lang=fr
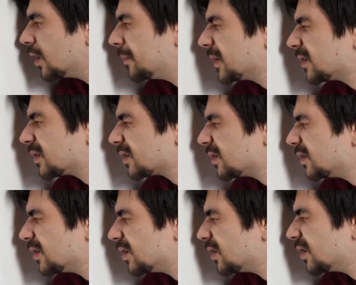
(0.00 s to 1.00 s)
Mais qu'est-ce
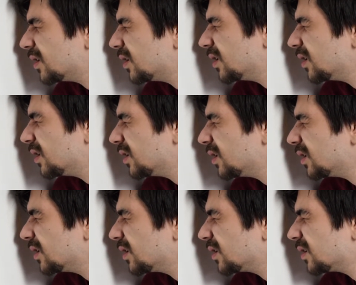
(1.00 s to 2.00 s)
qu'il...
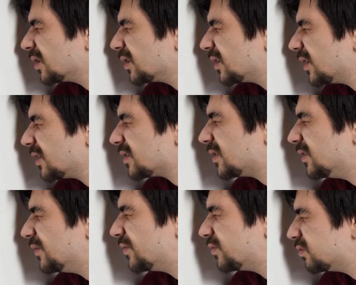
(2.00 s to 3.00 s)
Qu'est-ce qu'il
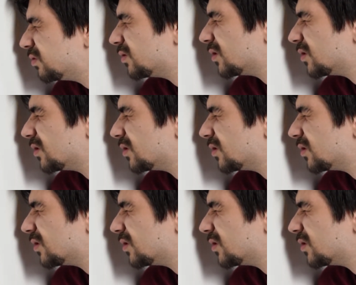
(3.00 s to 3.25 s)
fout